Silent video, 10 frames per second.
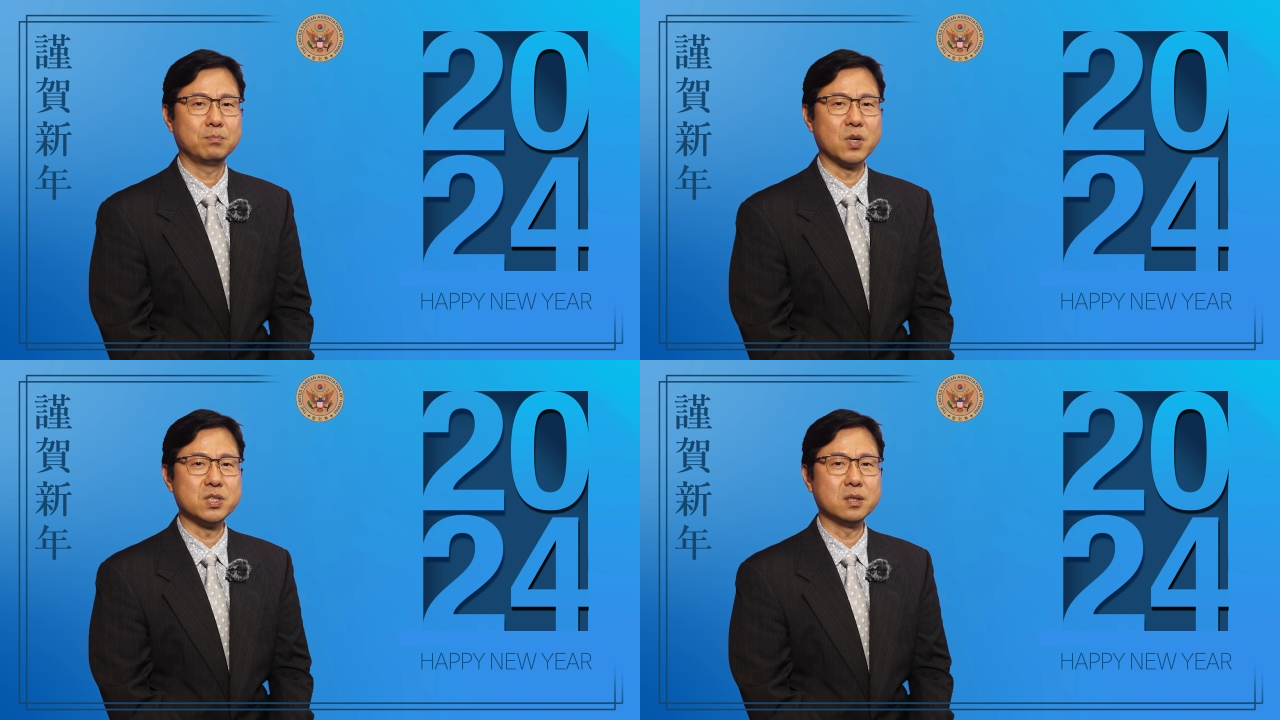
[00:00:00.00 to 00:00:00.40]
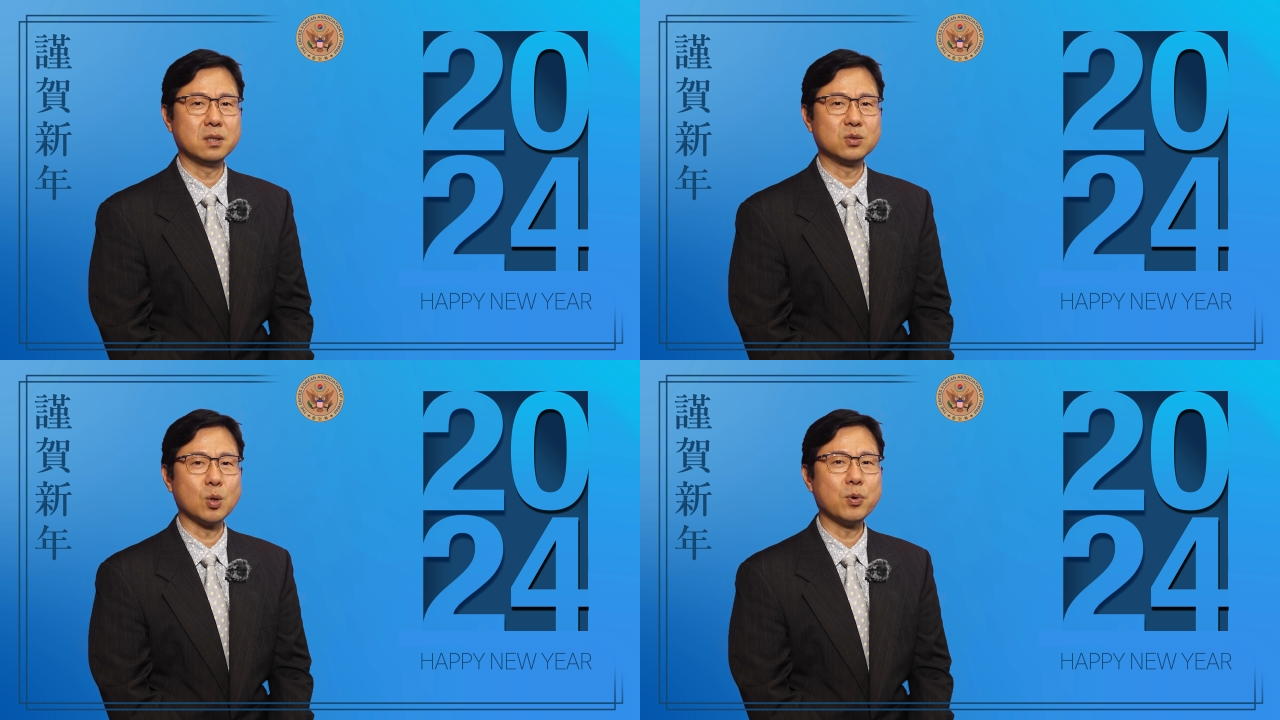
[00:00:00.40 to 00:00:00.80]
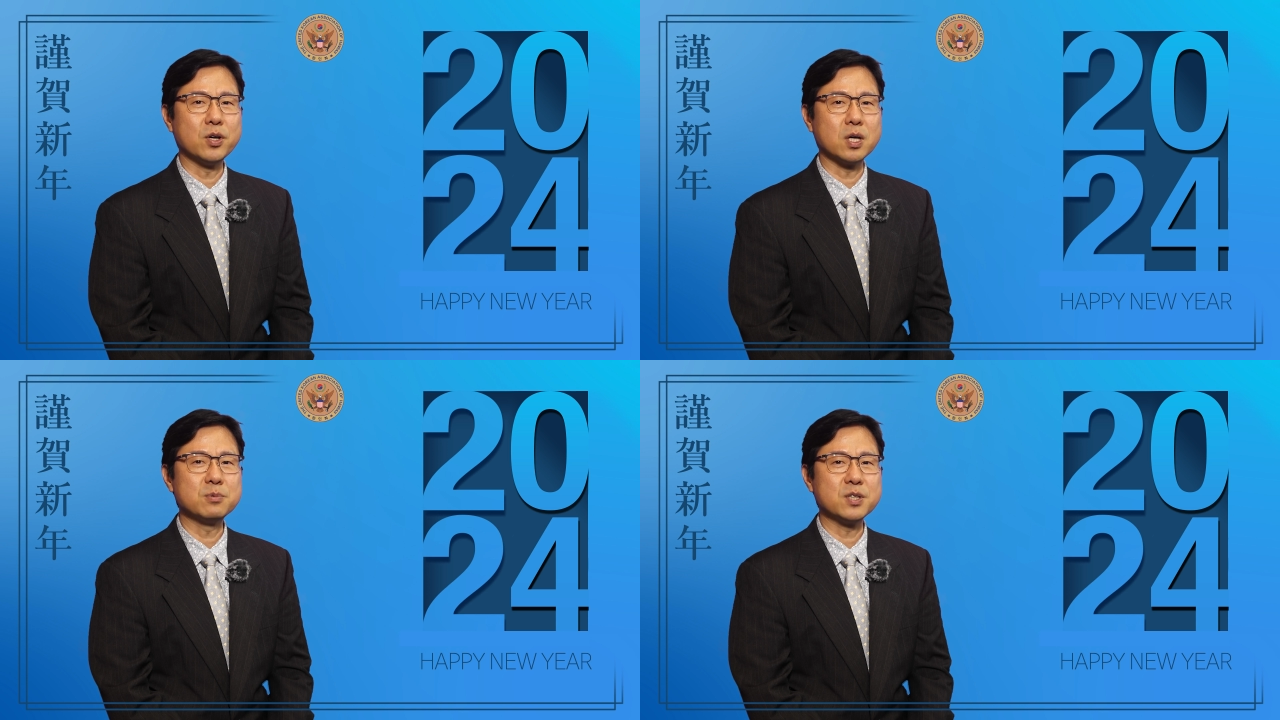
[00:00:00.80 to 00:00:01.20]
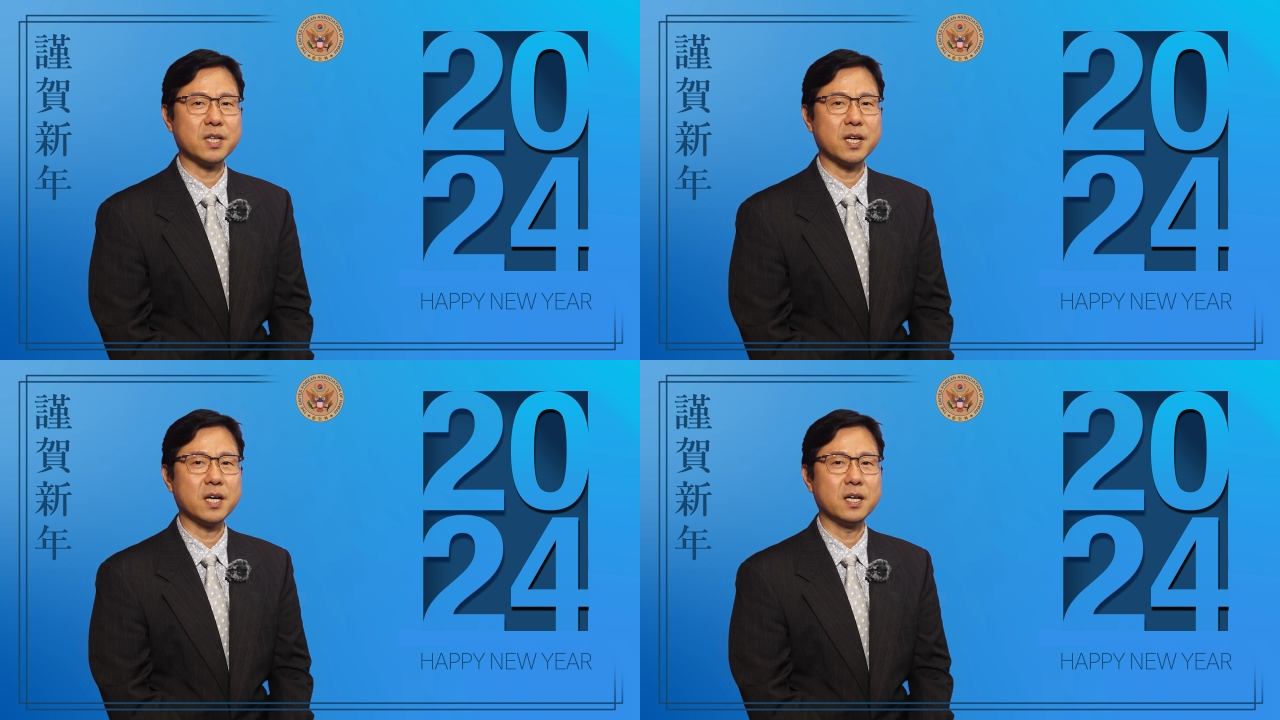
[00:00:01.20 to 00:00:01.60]
먼저 동포
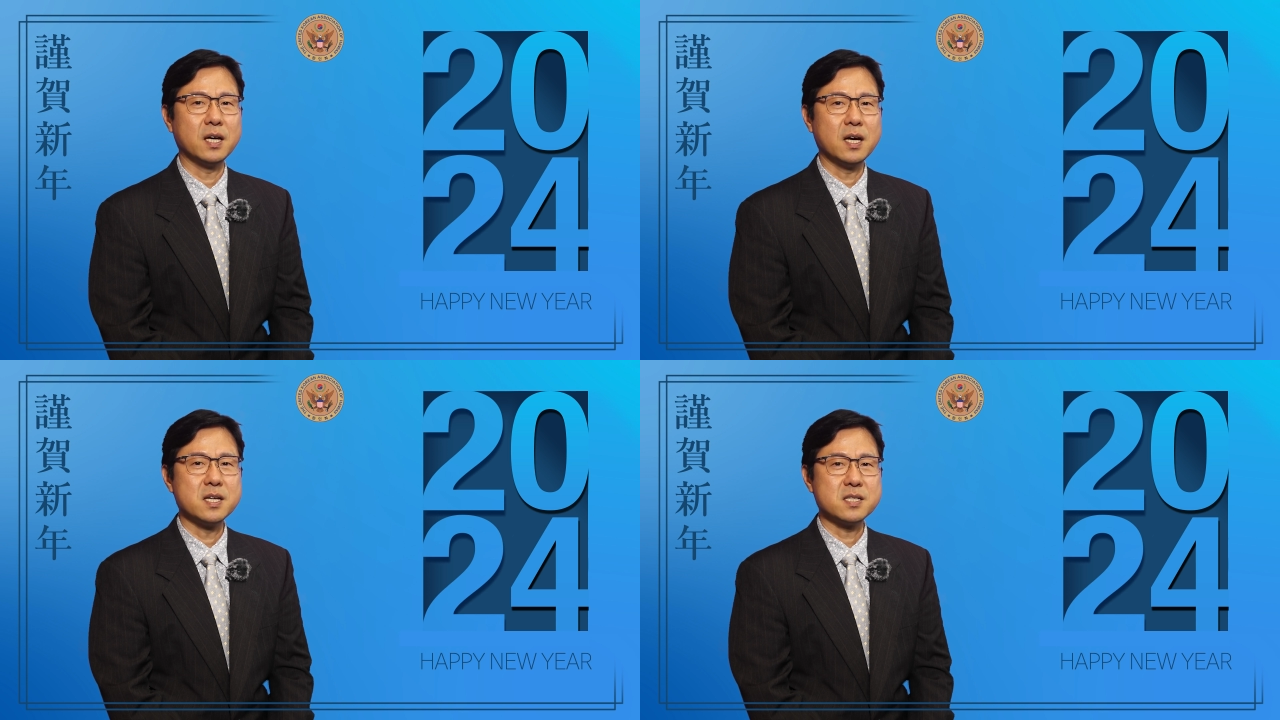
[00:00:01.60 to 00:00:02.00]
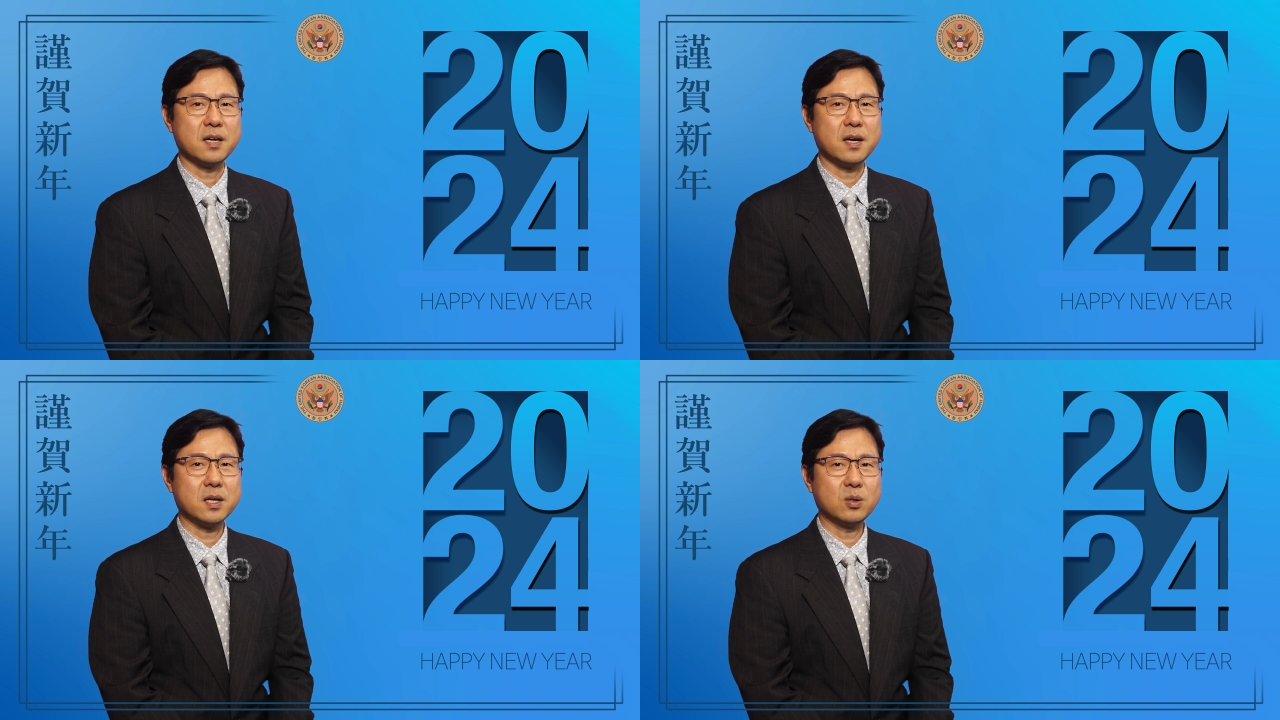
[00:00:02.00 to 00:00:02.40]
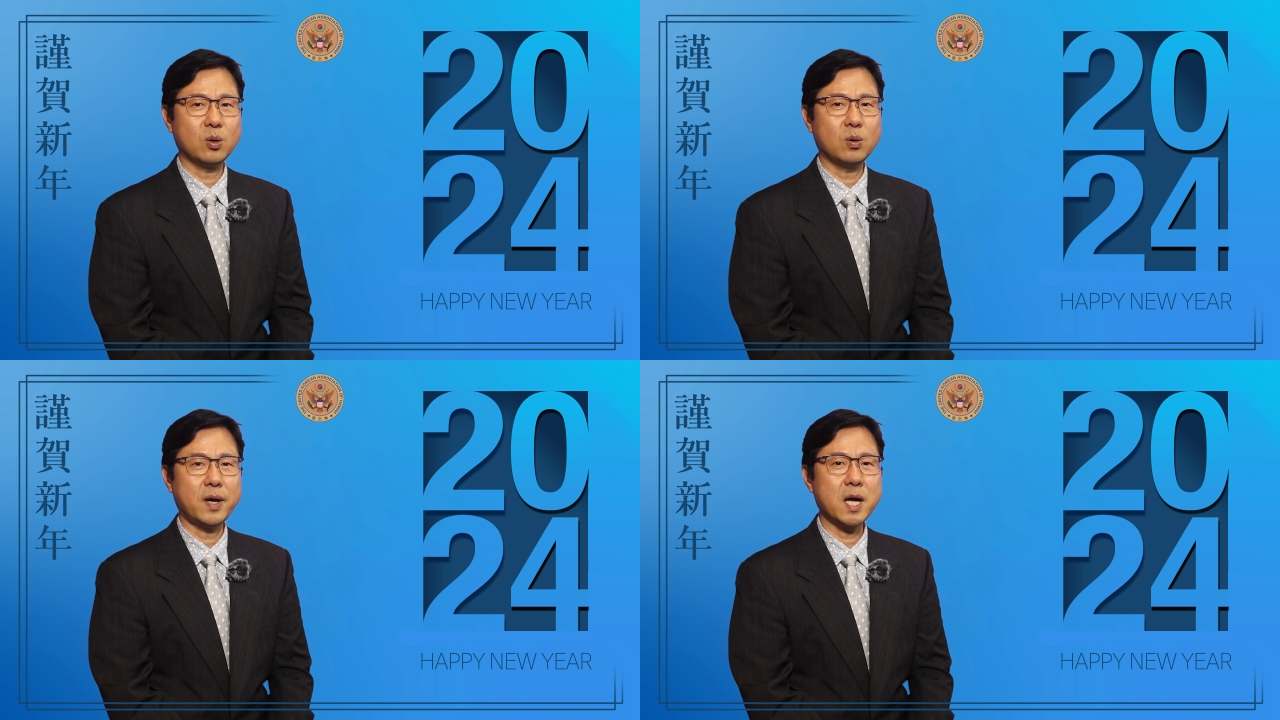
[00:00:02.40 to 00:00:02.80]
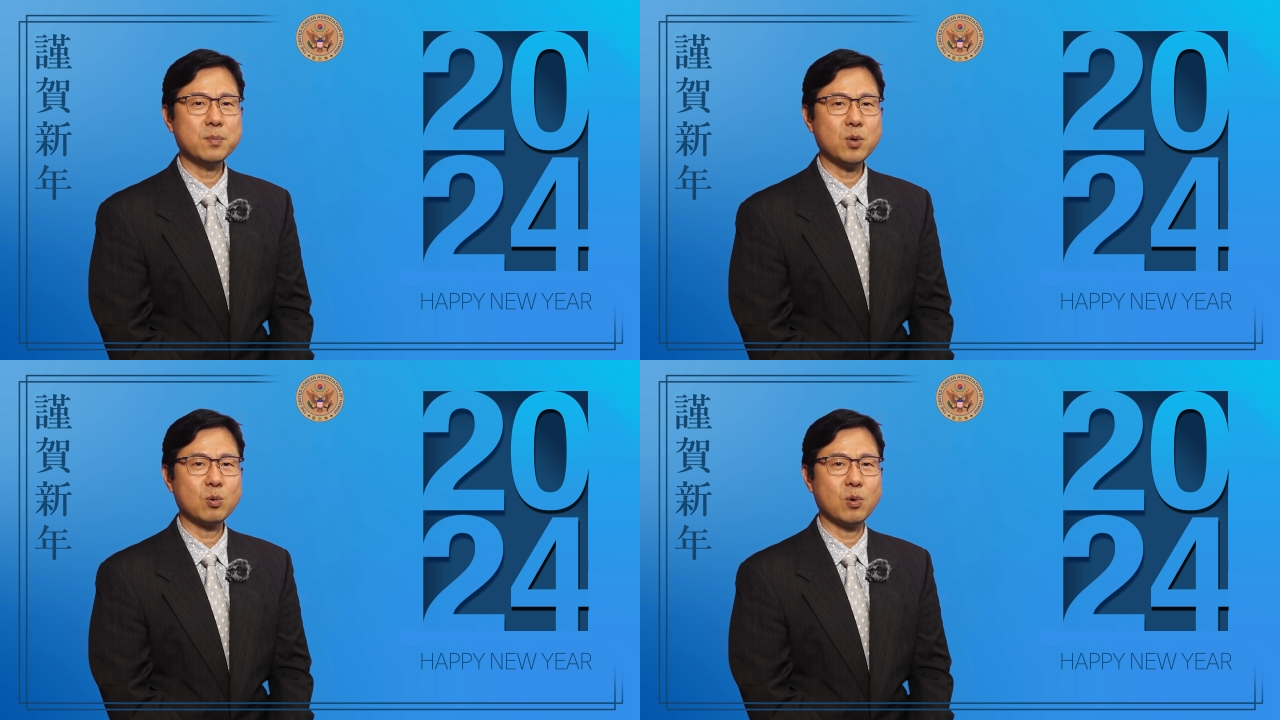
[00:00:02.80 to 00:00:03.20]
여러분께 새해에도
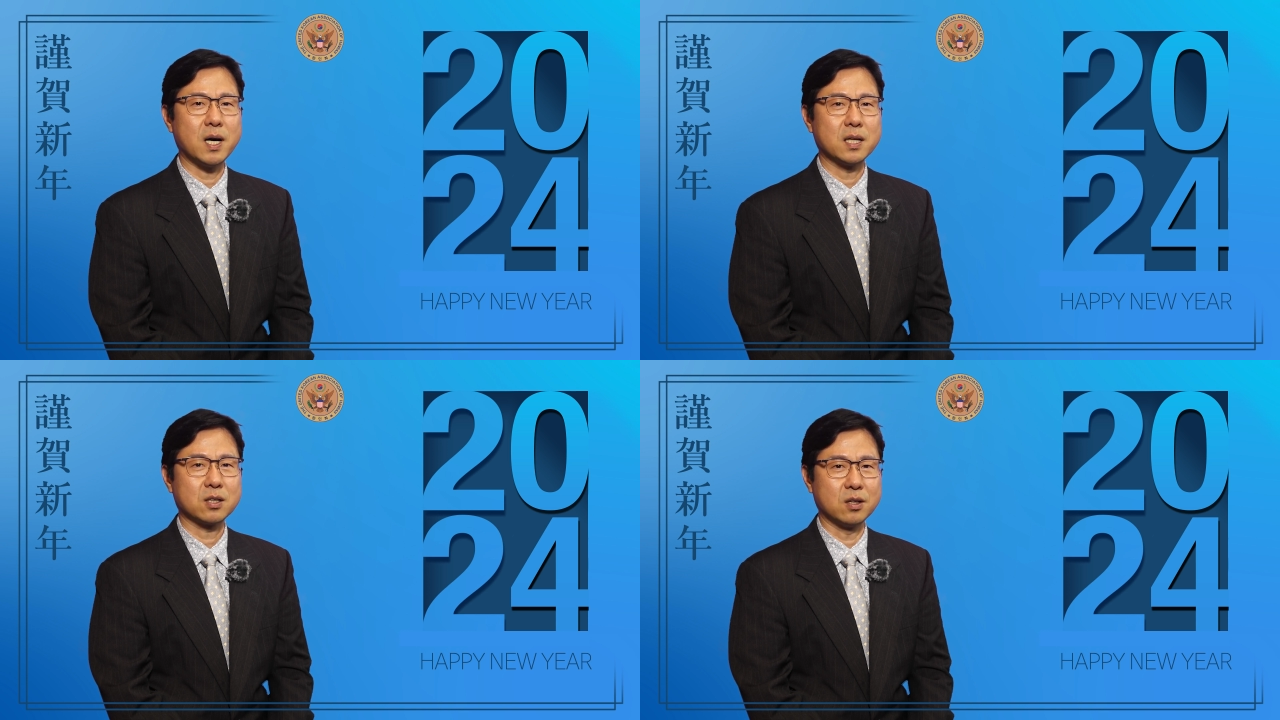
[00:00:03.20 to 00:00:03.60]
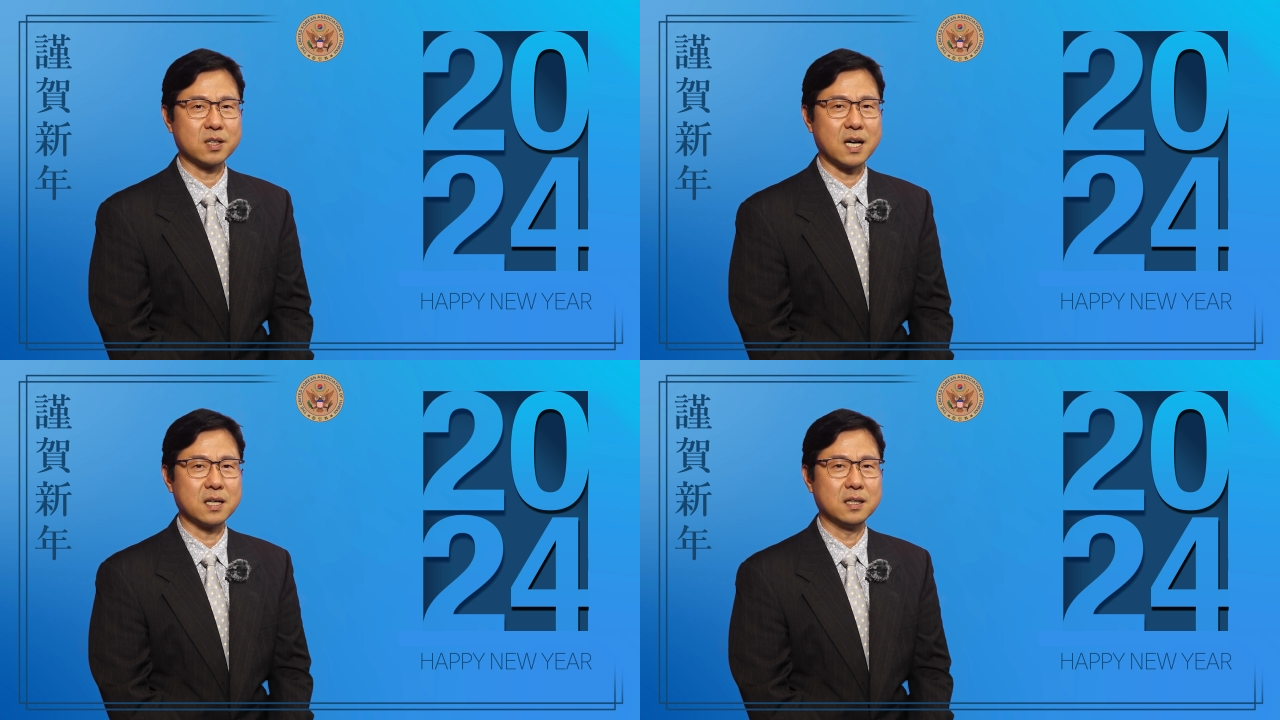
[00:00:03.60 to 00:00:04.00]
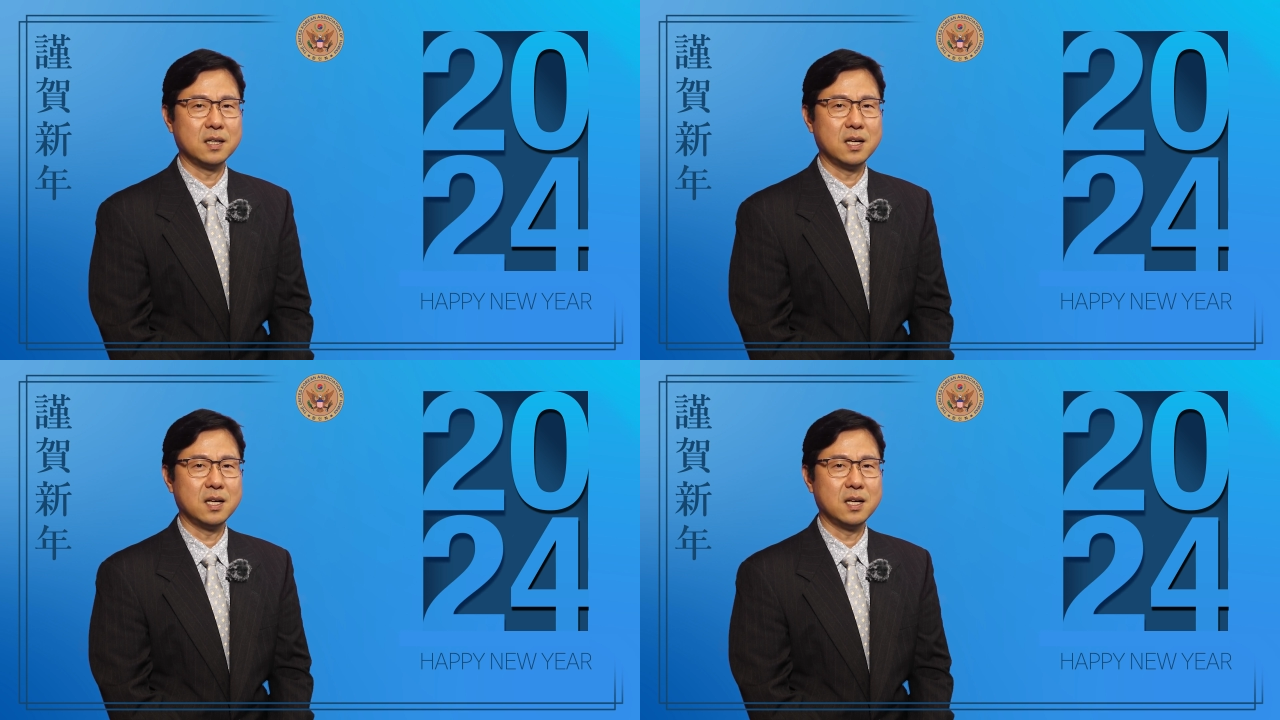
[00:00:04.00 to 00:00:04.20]
행복과 건강,